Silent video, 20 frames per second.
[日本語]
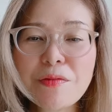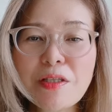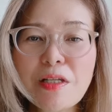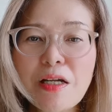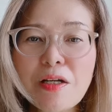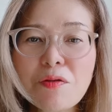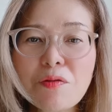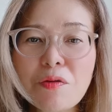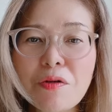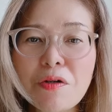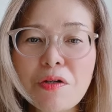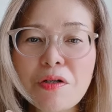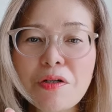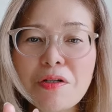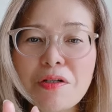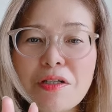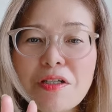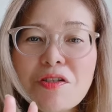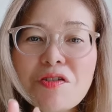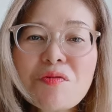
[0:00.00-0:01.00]
であと
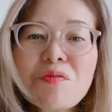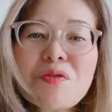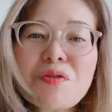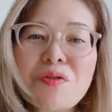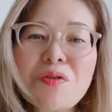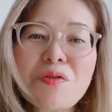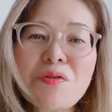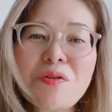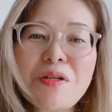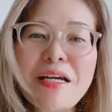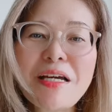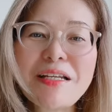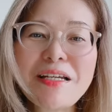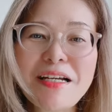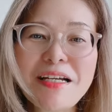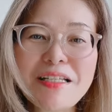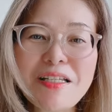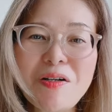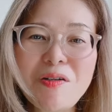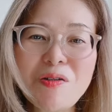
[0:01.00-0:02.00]
いつもそのやり
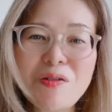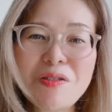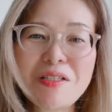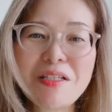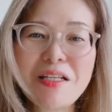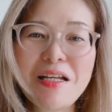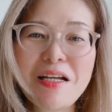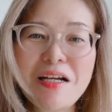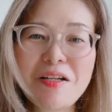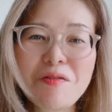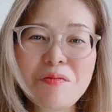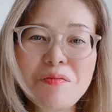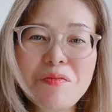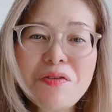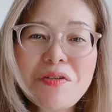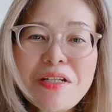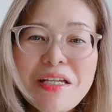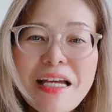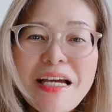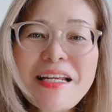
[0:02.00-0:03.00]
方をしてあの
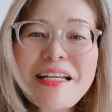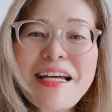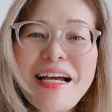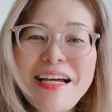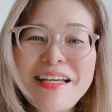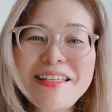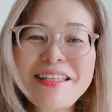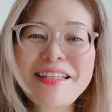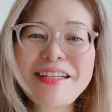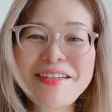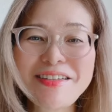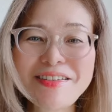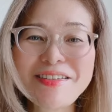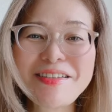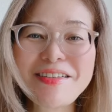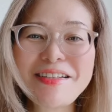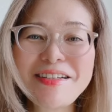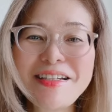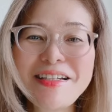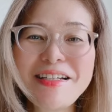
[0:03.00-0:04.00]
無理やり入ってくる